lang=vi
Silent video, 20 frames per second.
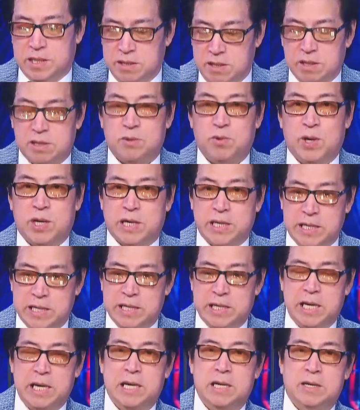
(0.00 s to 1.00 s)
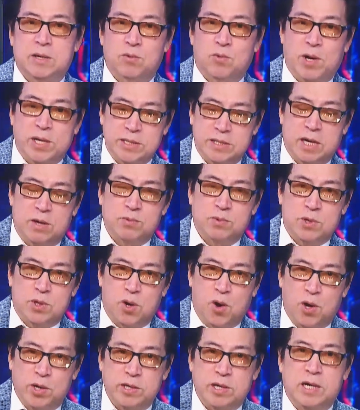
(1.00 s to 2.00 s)
cái nước Hoa Kỳ này nó quan trọng nó
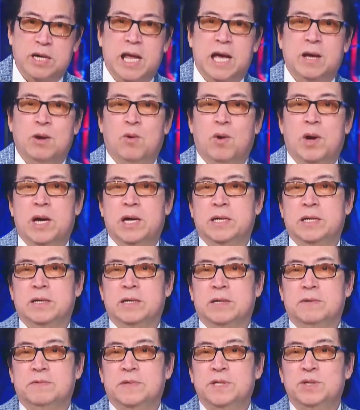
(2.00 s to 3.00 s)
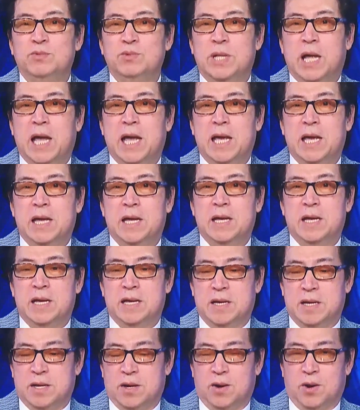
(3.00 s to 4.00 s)
còn ở lại hoài với chúng ta
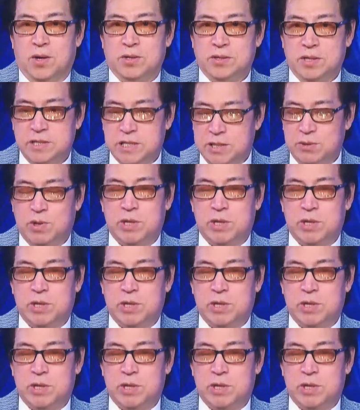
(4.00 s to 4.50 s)
còn người